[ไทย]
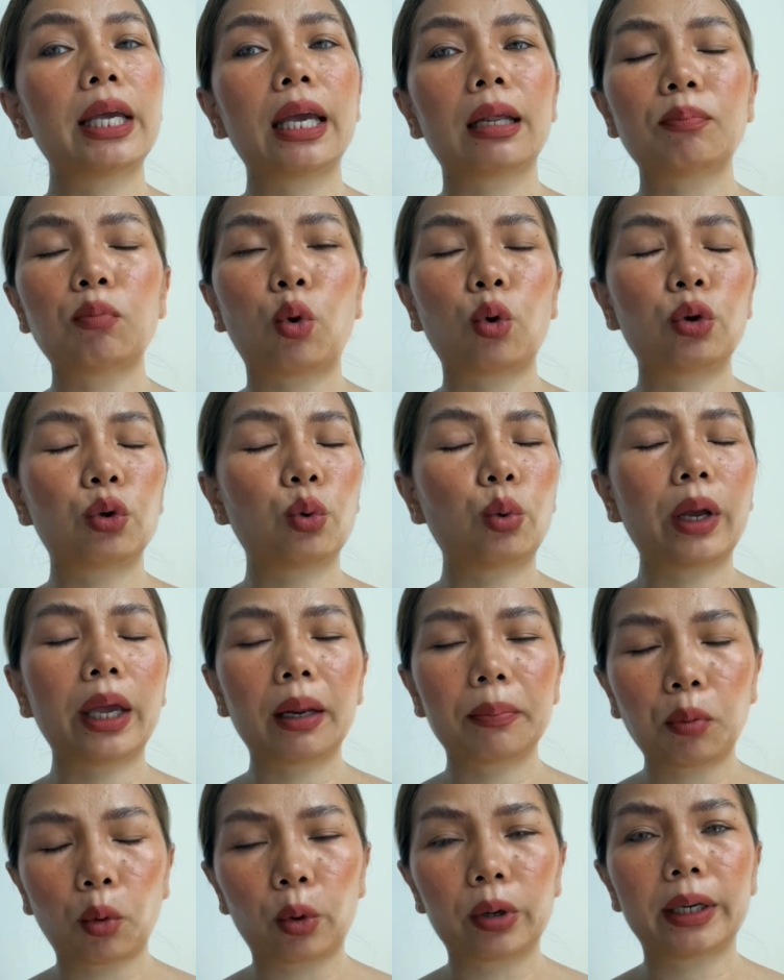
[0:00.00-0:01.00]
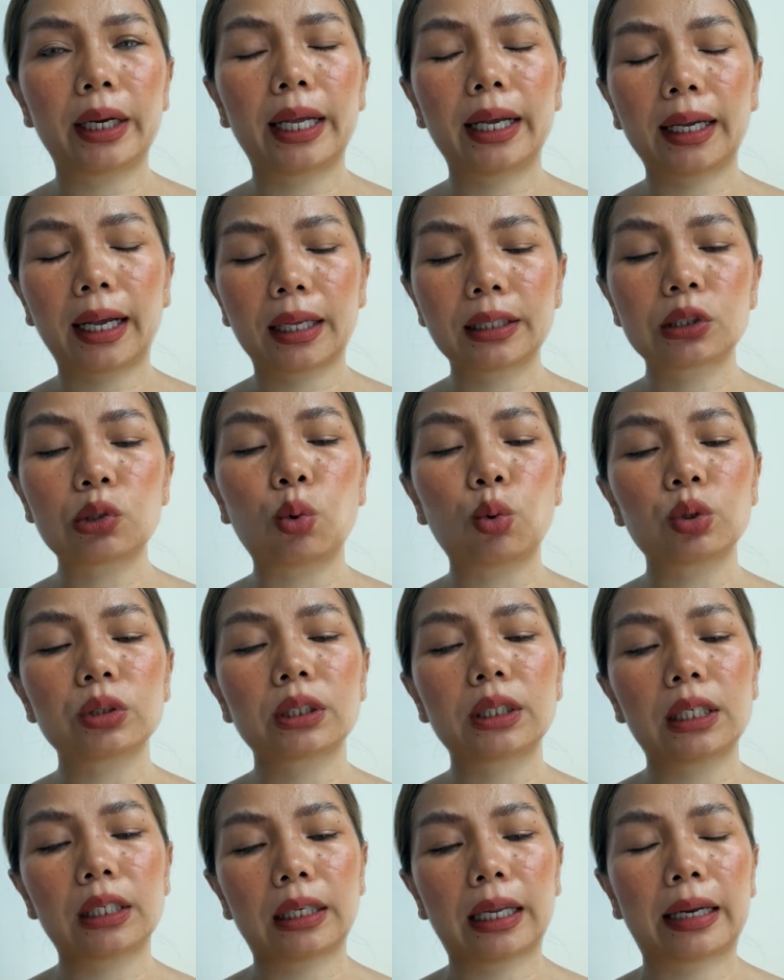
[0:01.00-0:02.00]
เหตุผลทุกเหตุผลในการส่ง
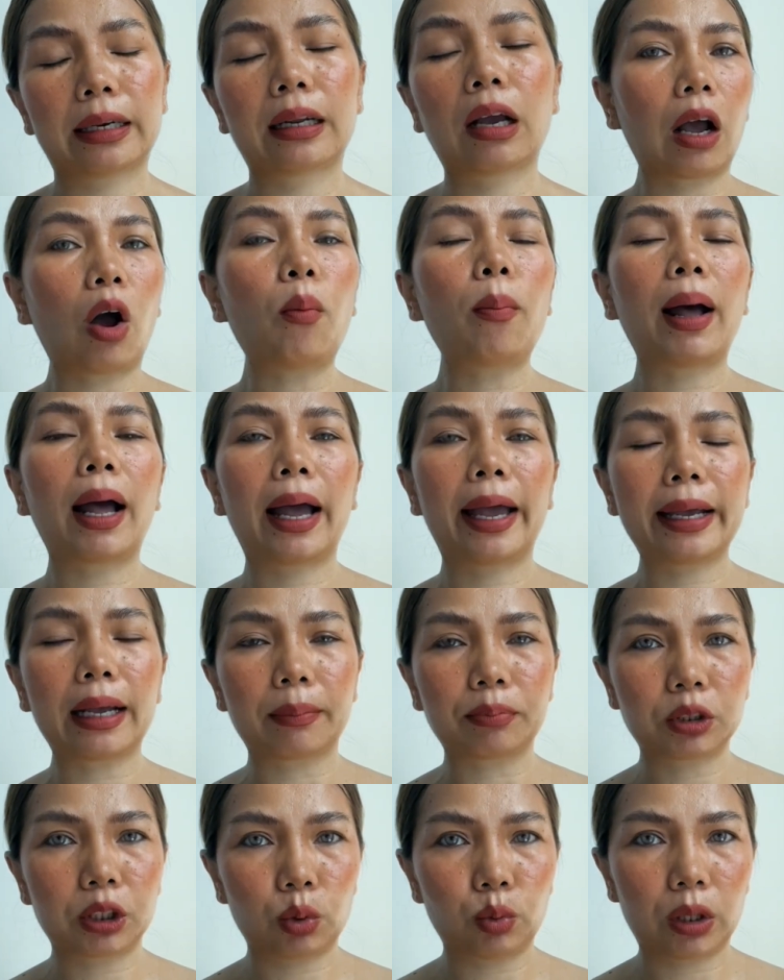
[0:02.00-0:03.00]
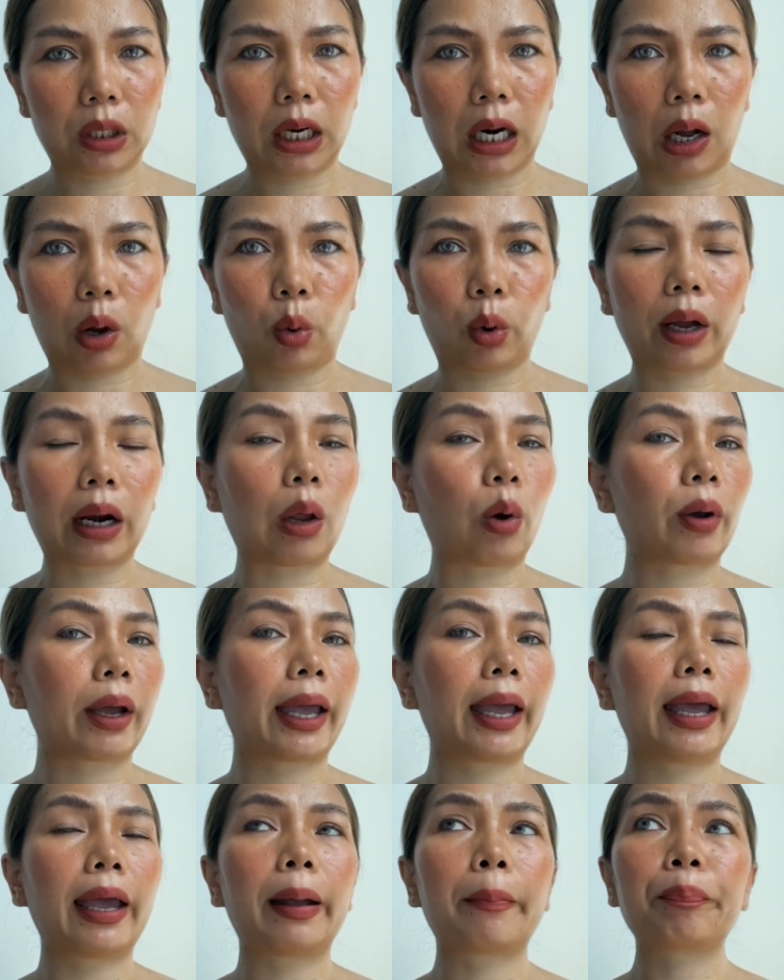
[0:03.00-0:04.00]
สิ่งนั้นเข้ามาให้กับชีวิตเราเรา
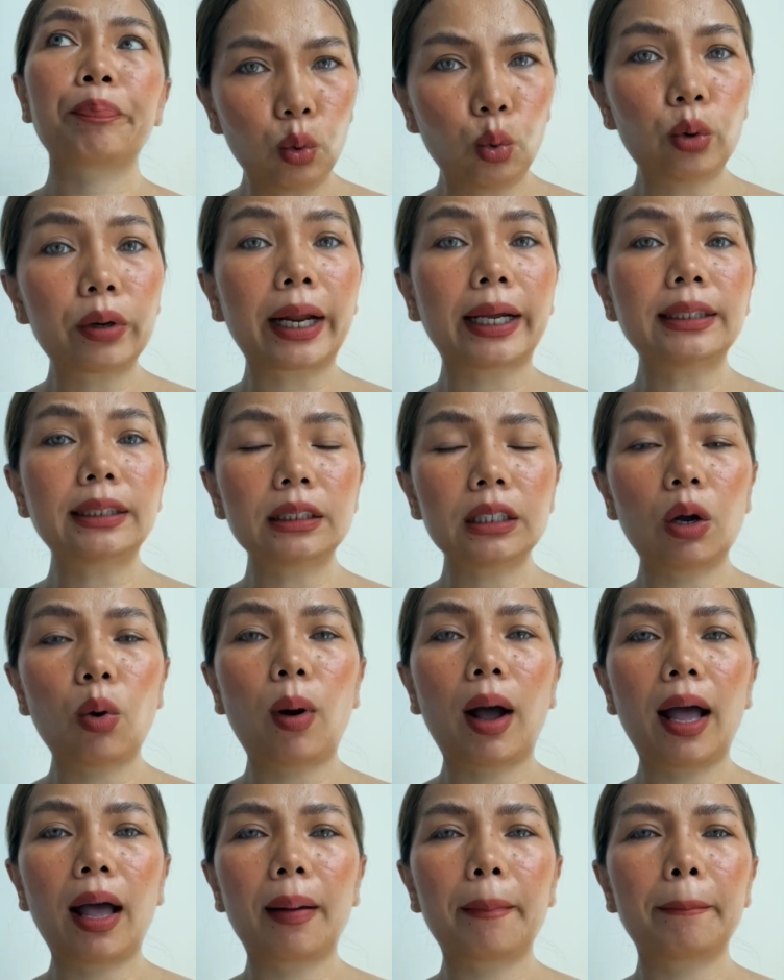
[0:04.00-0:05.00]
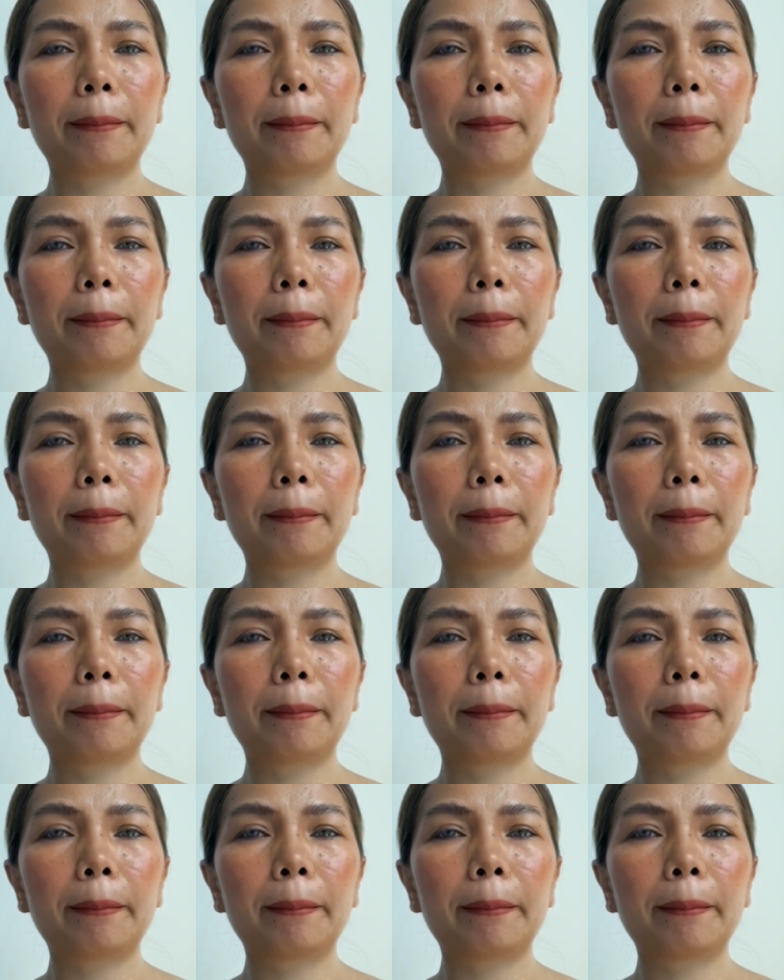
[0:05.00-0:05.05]
แค่รู้และเชื่อว่า